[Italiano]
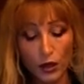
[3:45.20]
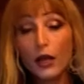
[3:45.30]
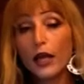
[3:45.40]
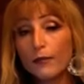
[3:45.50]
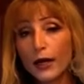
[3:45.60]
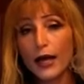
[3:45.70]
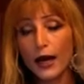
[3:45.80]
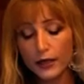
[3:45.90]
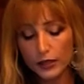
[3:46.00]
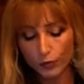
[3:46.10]
e
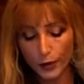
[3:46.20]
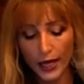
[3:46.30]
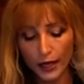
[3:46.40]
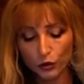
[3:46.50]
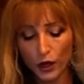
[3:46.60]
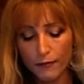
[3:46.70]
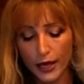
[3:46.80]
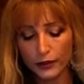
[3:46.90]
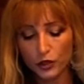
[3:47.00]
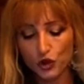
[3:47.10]
magari spiegando ai
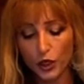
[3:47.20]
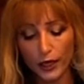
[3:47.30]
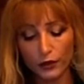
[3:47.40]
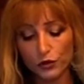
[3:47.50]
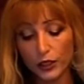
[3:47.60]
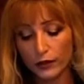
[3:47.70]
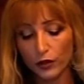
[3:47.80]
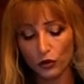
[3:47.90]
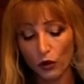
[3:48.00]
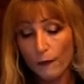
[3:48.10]
medici che hanno
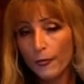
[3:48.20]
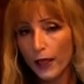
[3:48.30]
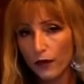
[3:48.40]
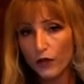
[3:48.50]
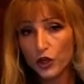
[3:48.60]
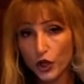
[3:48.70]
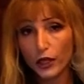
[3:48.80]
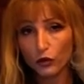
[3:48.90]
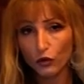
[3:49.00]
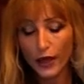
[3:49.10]
sentito invece
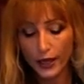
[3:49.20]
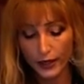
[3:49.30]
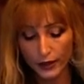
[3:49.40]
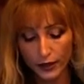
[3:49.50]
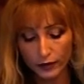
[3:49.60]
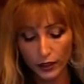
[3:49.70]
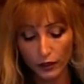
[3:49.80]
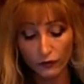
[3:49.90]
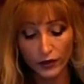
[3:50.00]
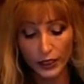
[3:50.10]
il dovere di
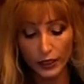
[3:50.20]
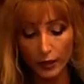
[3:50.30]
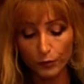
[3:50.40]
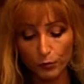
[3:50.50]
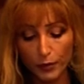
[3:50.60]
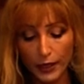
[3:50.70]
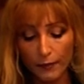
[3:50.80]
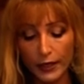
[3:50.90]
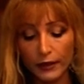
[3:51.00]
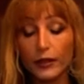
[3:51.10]
intervenire
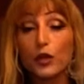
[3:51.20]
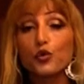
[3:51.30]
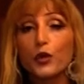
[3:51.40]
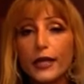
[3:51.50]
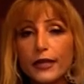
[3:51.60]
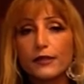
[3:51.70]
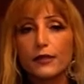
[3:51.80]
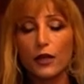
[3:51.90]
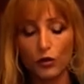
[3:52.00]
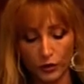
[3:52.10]
pubblicamente sui
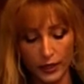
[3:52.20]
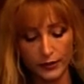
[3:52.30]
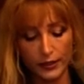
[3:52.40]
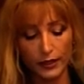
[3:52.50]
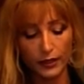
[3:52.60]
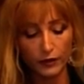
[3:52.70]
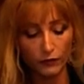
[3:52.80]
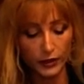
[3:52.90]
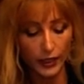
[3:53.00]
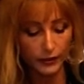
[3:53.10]
rischi connessi
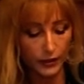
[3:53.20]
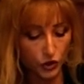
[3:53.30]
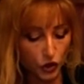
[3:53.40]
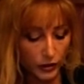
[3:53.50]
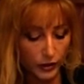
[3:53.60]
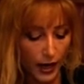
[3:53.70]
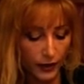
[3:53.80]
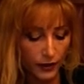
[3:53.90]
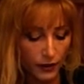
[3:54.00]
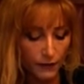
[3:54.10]
all'attività delle
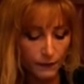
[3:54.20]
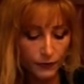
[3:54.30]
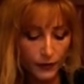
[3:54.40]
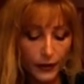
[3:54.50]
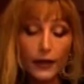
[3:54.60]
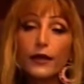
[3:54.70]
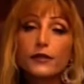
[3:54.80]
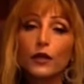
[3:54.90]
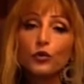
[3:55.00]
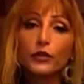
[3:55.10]
centrali che la
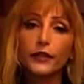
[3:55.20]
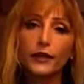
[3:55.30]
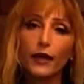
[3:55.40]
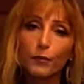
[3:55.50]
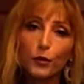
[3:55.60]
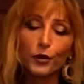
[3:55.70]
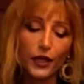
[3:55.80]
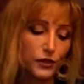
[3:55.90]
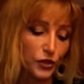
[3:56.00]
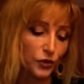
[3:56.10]
salute della
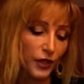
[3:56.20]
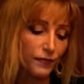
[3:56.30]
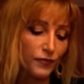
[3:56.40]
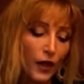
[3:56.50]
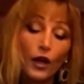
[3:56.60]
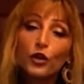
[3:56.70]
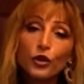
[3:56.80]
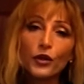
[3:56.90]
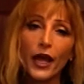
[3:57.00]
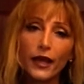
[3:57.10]
popolazione
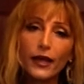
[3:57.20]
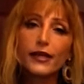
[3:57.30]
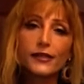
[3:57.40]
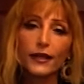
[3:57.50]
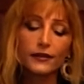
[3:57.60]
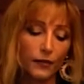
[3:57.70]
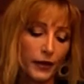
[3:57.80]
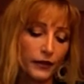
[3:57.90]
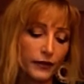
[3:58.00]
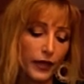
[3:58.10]
non è
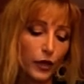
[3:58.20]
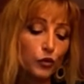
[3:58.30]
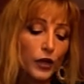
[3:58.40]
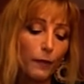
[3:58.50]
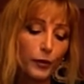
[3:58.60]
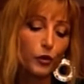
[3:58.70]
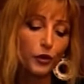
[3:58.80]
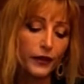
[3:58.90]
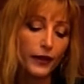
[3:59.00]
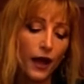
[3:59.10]
esattamente una
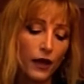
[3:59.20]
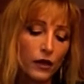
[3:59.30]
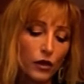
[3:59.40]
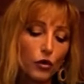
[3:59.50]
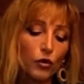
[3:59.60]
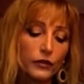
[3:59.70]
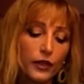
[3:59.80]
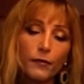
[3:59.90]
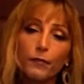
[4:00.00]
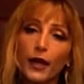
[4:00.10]
priorità
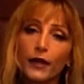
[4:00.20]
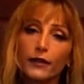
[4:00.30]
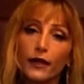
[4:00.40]
contemplata